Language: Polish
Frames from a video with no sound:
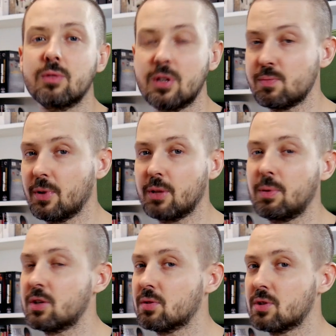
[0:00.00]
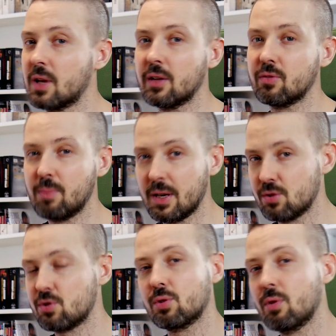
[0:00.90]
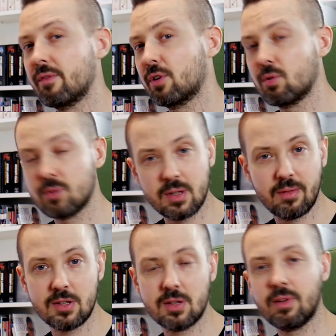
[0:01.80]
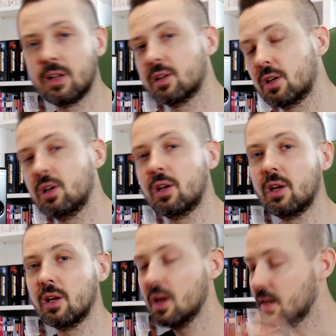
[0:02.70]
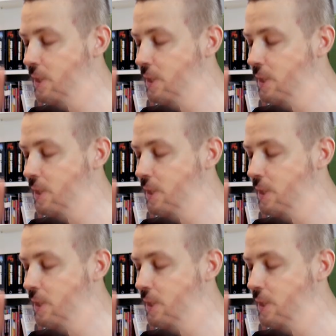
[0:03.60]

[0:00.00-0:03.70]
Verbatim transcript: To jest ponad 50 śladów, bardzo szczegółowy kurs, zaawansowane techniki